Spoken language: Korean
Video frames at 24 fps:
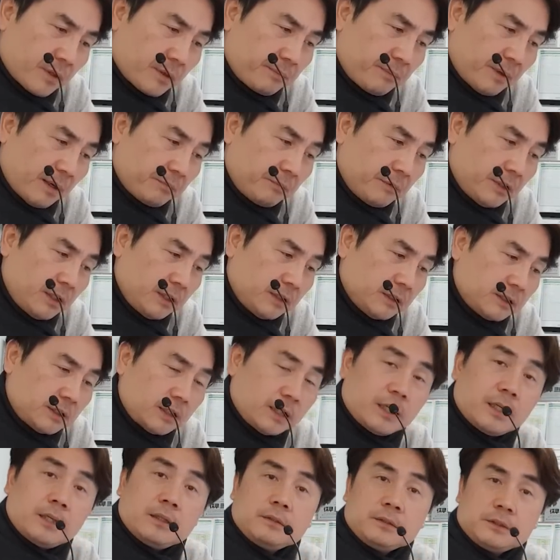반면에 이제
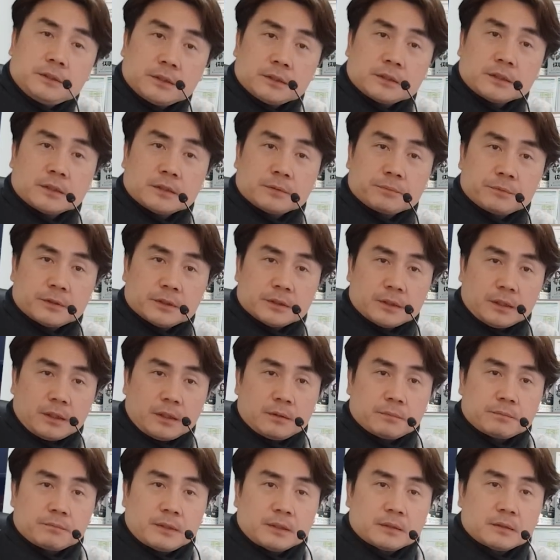에너지
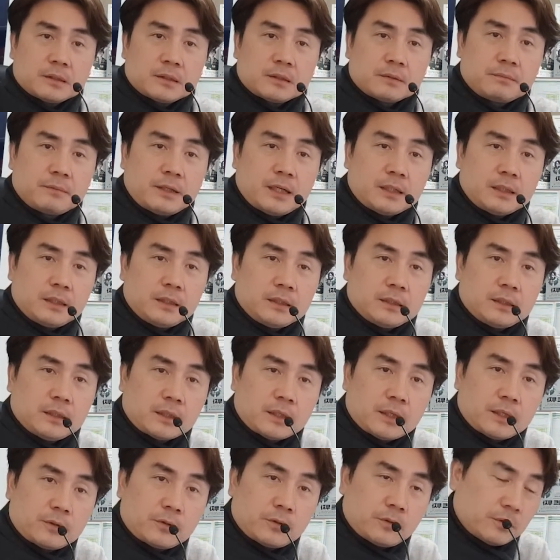기업들이 뭐 많이
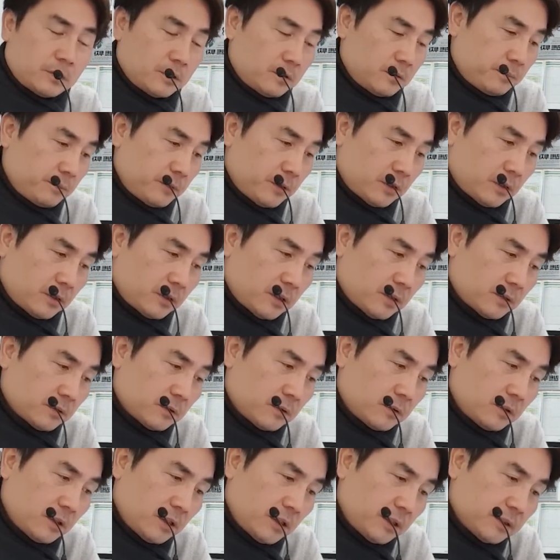이렇게 돈을
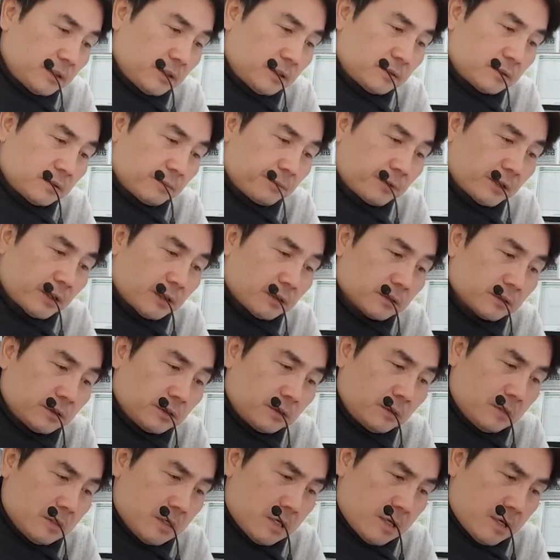벌었다고 하지 않습니까?
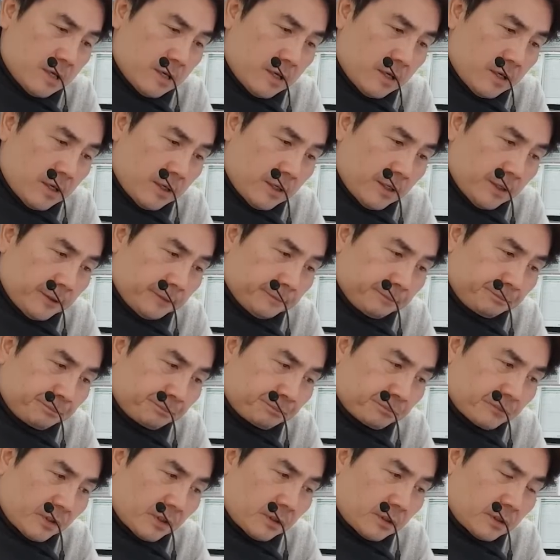그죠?
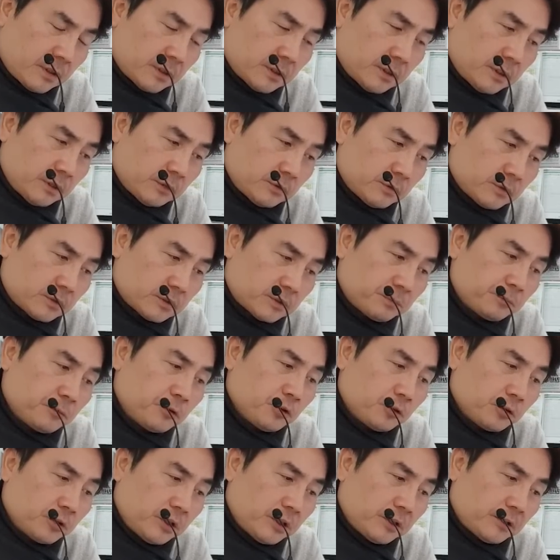그리고
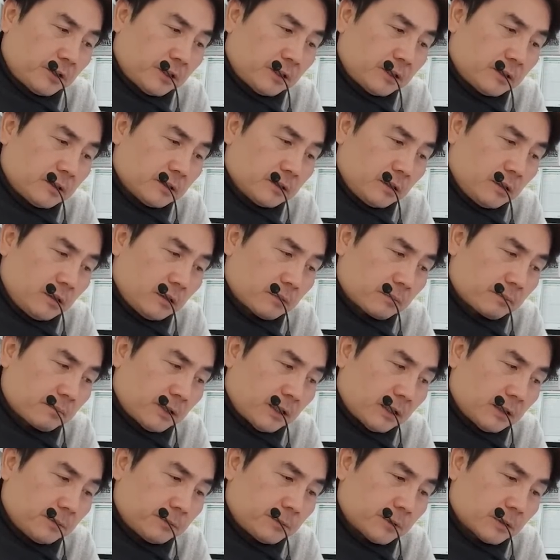금융기관들
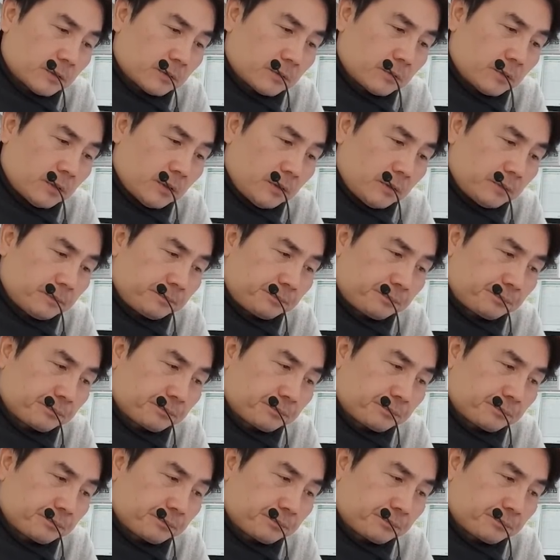많이 벌었고요.